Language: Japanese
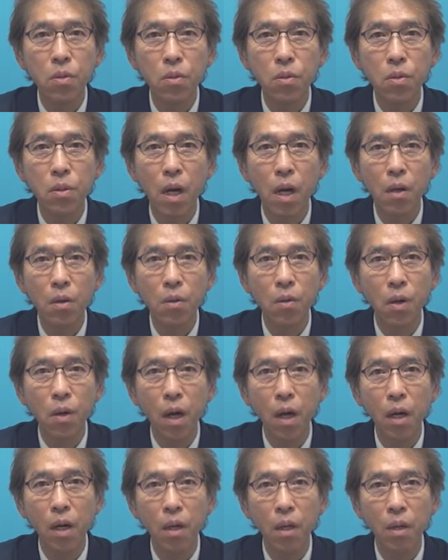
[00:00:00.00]
る括弧
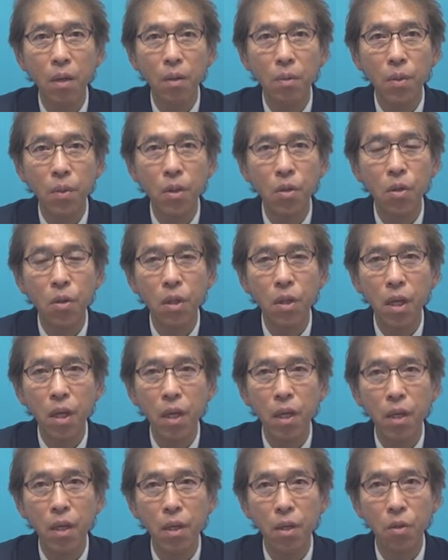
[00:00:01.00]
が緑
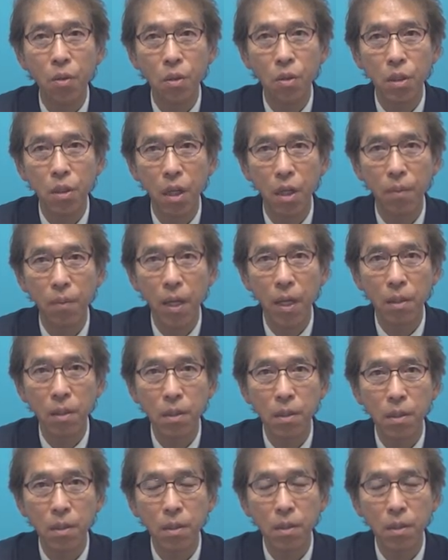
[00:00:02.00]
で表示されます。